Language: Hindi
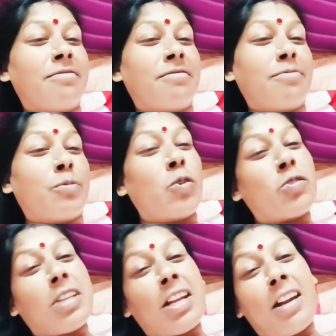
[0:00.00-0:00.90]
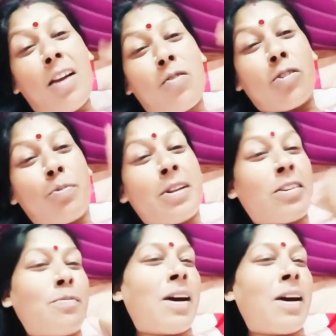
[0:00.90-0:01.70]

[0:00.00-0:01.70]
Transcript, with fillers: बहुत सारे लाखों रुपए कमा